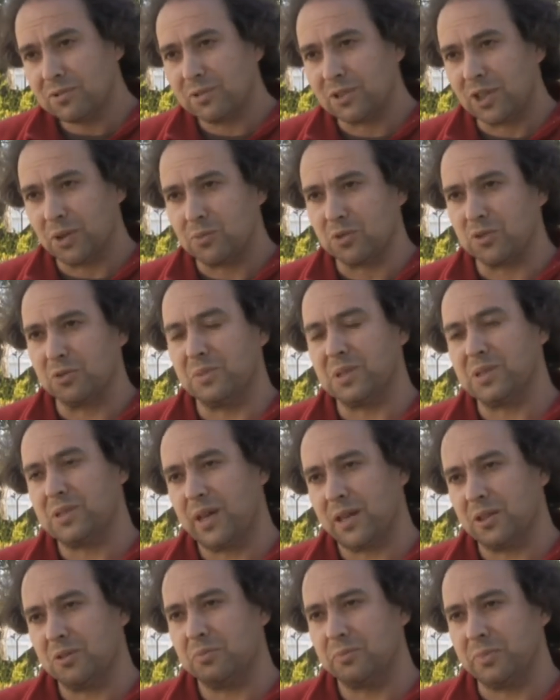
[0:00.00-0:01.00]
Estamos
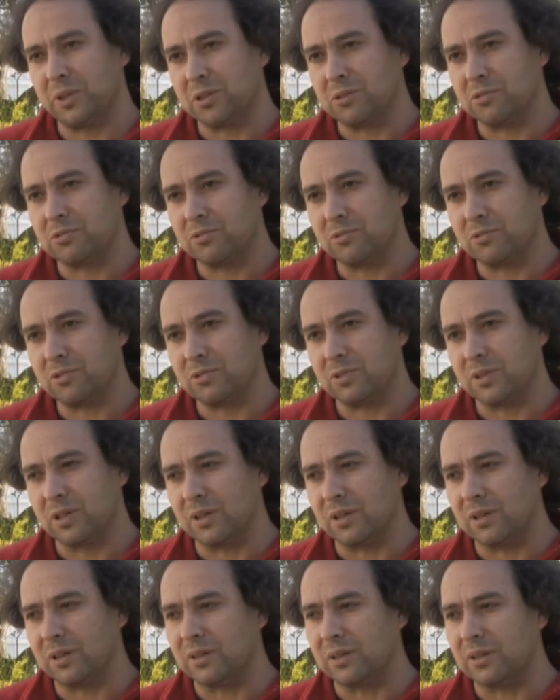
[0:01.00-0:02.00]
demasiado presos
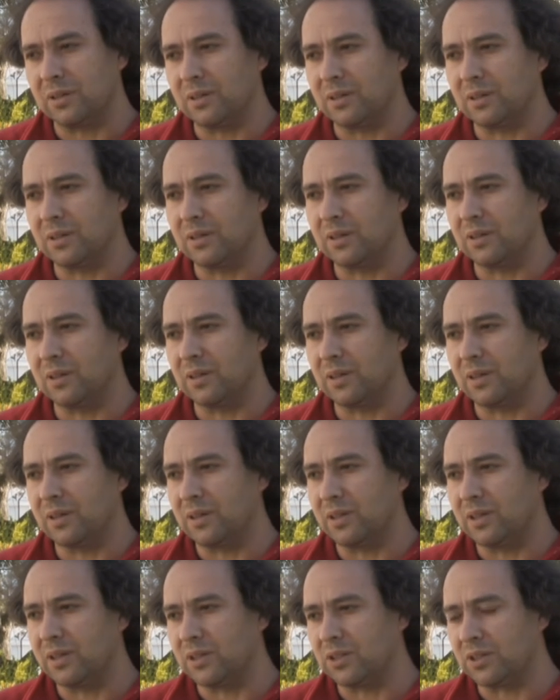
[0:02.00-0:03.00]

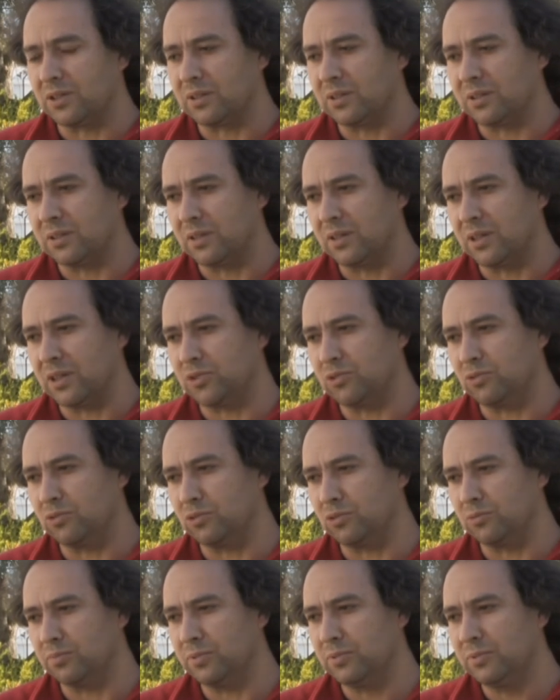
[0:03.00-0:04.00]
a, a, este, a este,
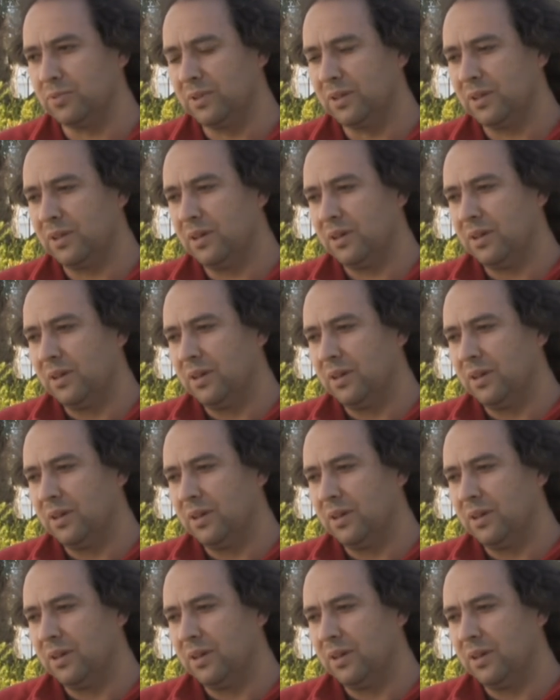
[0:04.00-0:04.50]
grupo,